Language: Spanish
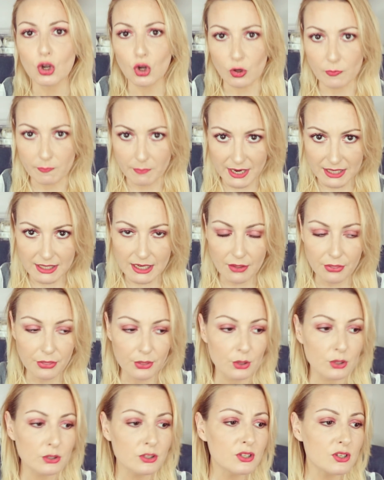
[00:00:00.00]
con más
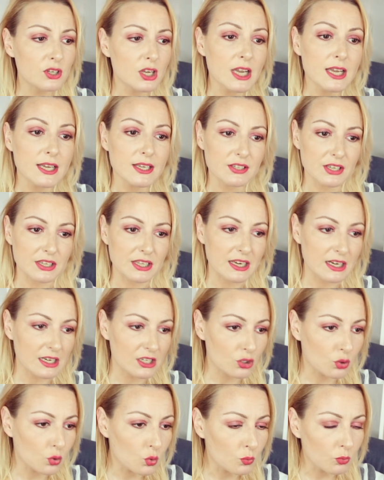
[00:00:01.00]
razón, si
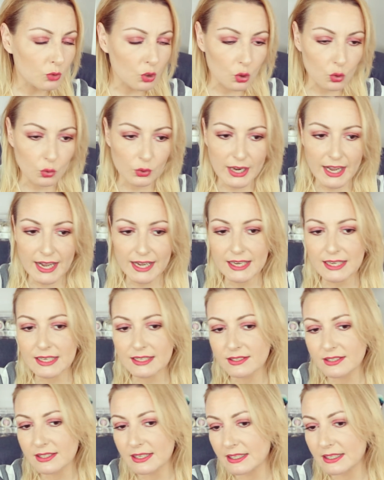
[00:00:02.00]
tienes lunares,